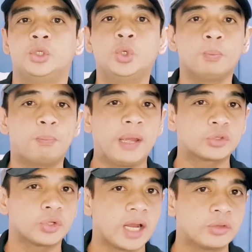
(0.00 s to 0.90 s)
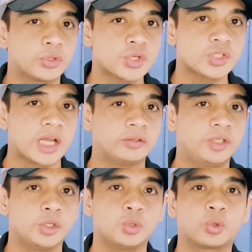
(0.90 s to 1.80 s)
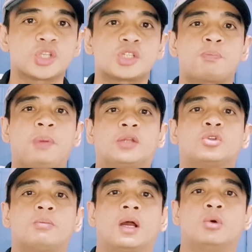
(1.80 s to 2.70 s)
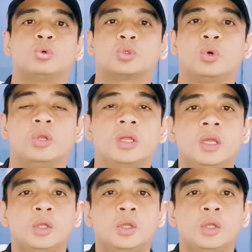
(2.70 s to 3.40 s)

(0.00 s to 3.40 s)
yung better understanding, yung respeto mga utol,